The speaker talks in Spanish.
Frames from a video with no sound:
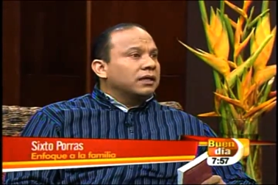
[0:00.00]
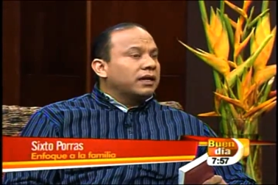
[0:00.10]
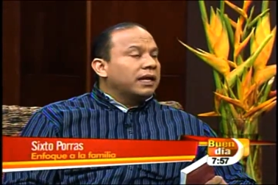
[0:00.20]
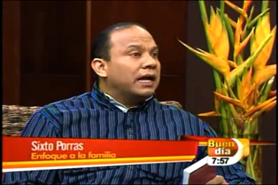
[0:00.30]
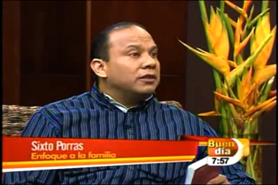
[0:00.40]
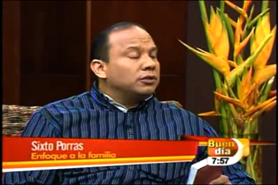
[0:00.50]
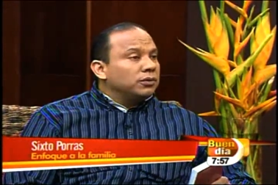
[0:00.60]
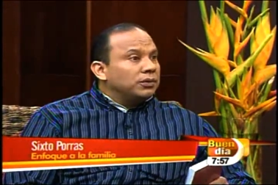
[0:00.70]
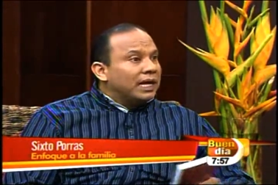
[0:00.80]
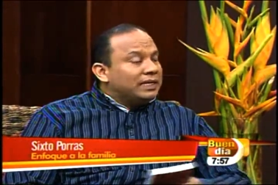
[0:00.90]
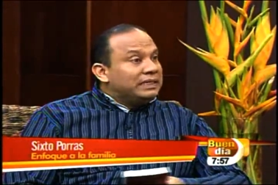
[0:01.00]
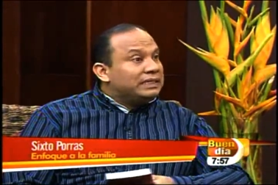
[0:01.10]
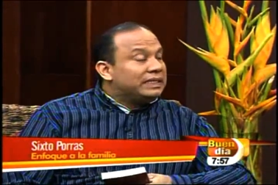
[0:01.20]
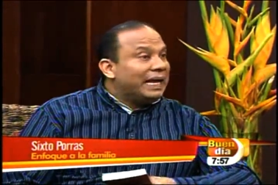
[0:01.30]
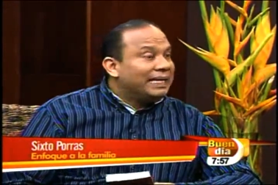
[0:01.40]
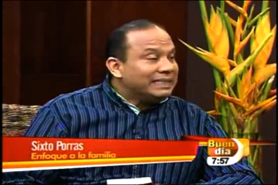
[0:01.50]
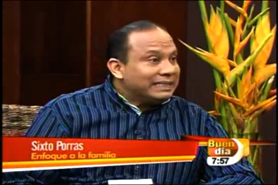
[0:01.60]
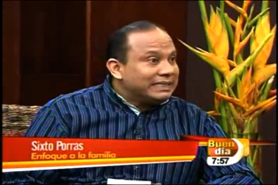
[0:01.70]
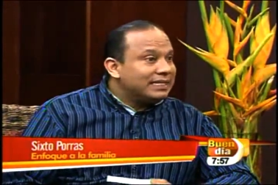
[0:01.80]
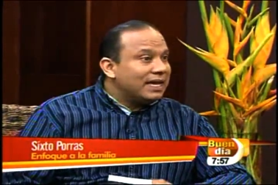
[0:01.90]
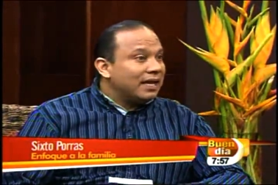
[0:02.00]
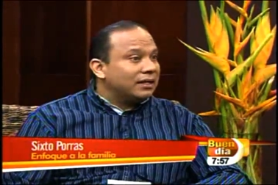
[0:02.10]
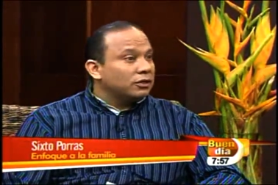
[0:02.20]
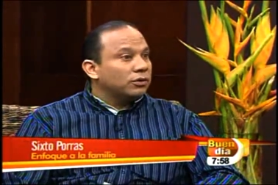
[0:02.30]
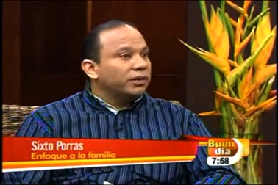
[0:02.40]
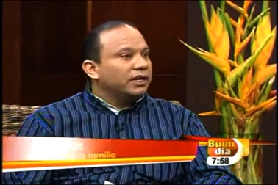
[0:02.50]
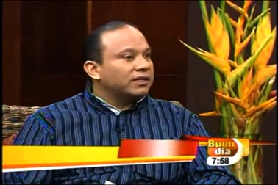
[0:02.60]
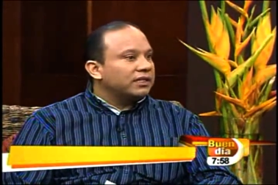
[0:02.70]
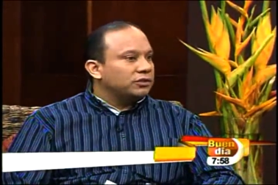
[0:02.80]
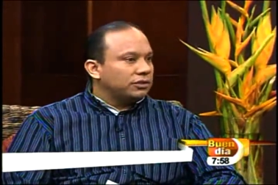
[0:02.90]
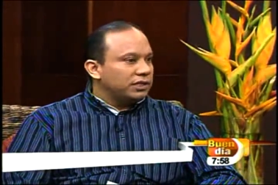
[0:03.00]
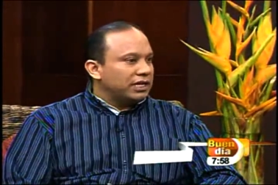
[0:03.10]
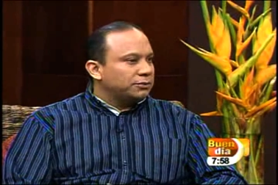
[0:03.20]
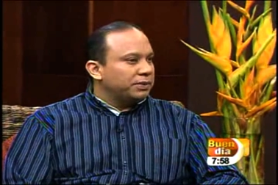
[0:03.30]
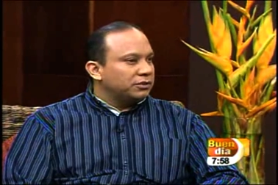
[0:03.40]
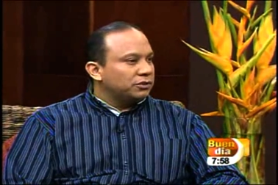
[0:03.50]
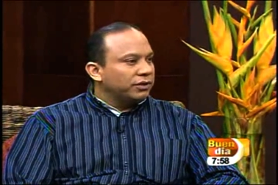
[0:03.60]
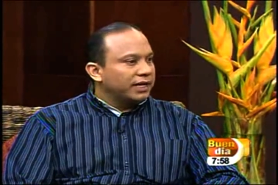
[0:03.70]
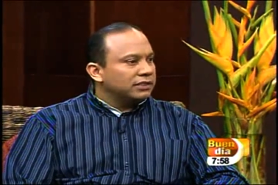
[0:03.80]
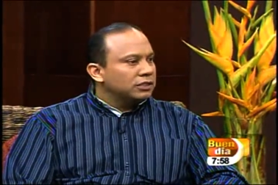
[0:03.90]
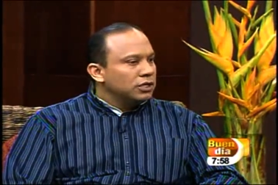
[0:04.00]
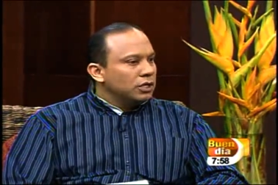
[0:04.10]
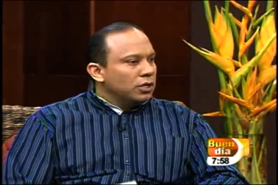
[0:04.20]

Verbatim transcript: creando una distancia con el resto de las personas,